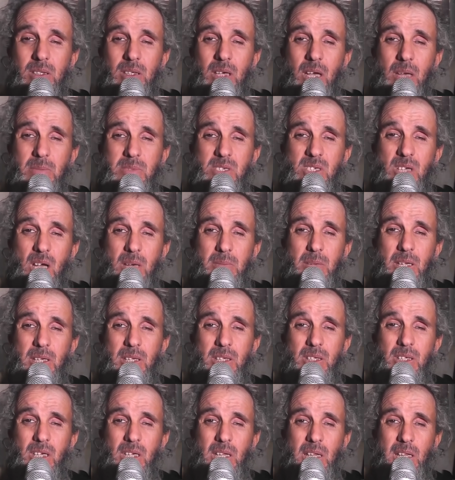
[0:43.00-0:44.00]
خمس
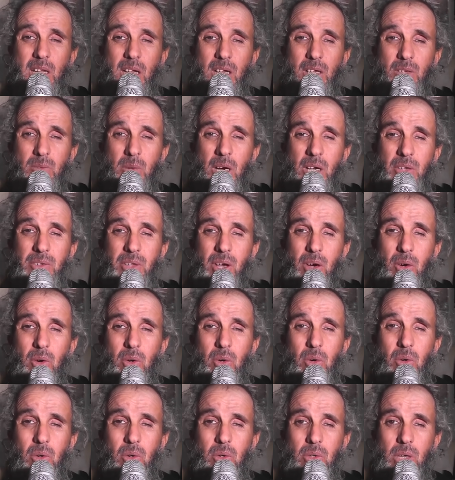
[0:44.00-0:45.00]
عمليات العين وحده
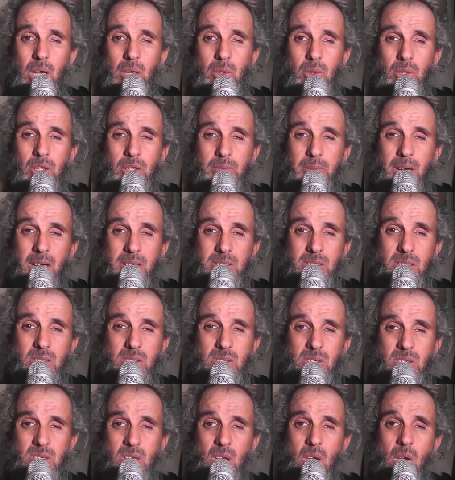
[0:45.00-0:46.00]
وقالوا لي
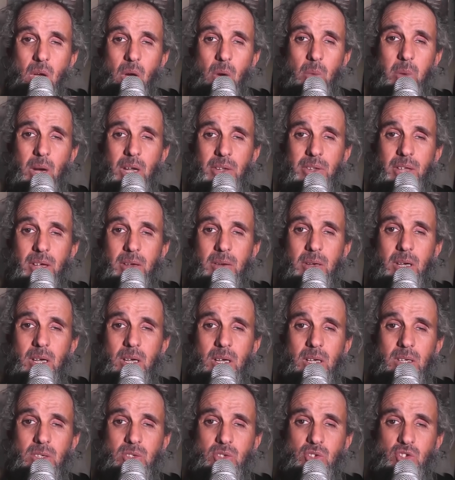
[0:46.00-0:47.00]
ماتت
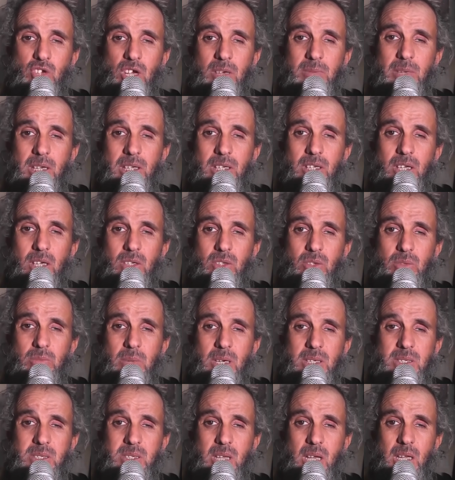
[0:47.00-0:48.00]
وحده زوج عمليات
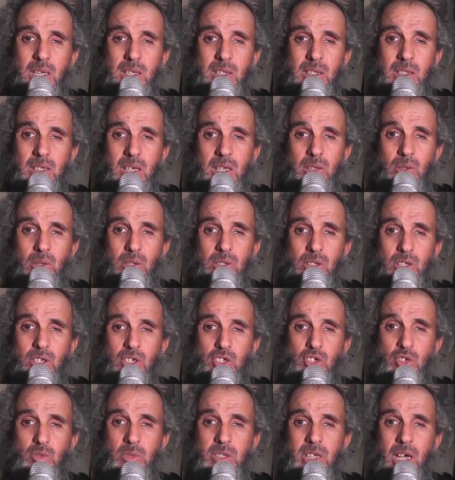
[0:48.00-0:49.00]
ومازال قالوا لك
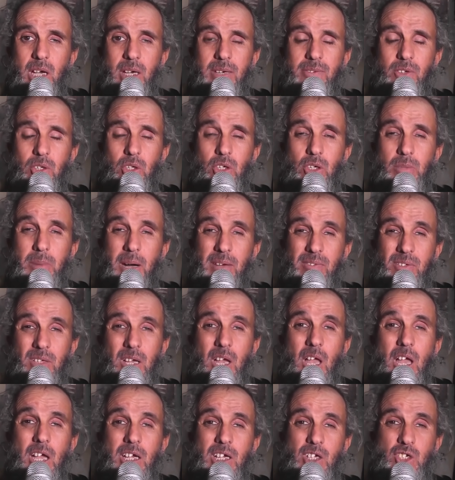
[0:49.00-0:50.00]
شويه عروق بابك
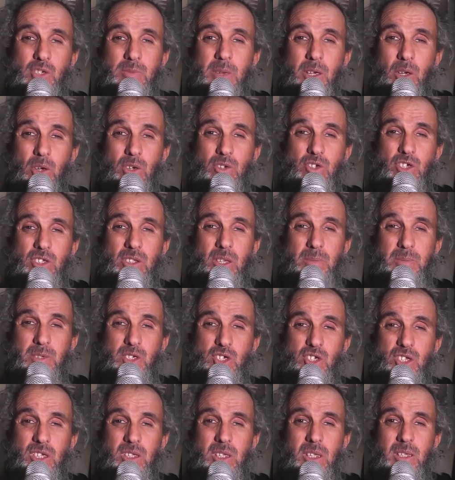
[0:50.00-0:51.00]
كاش ما يخرج طب
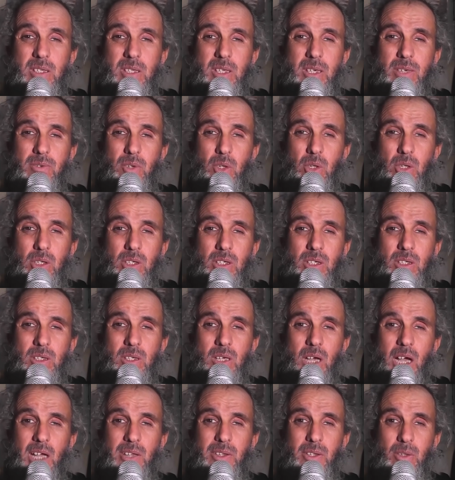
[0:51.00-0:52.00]
جديد نديرولك
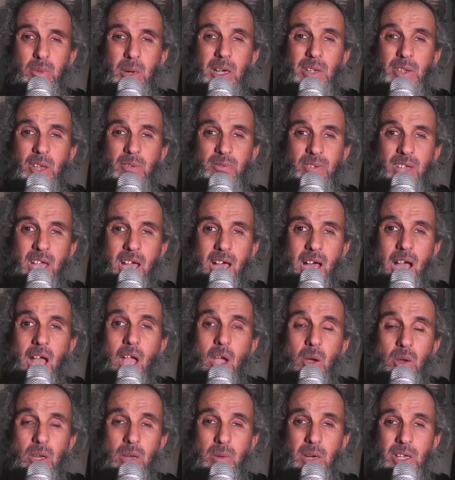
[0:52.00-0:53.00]
عندك وحده فيها
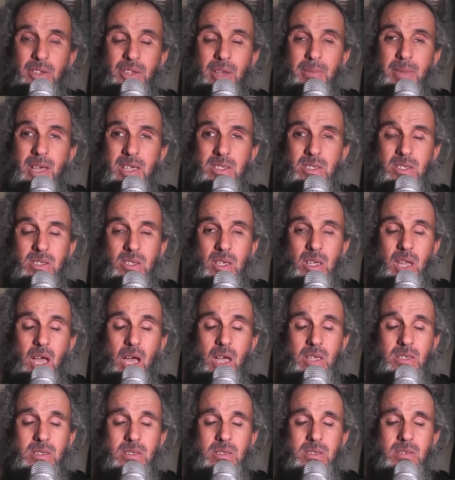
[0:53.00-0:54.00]
ولا وحده ماتت
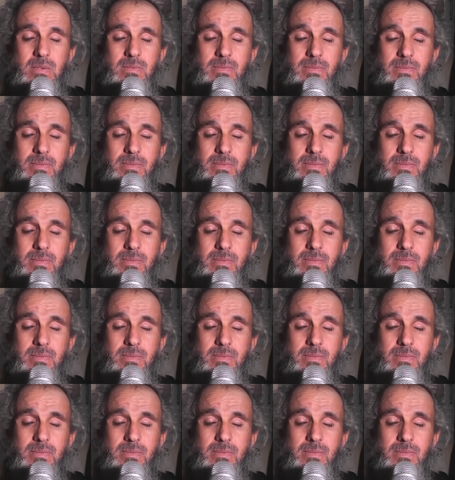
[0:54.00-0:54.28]
خلاص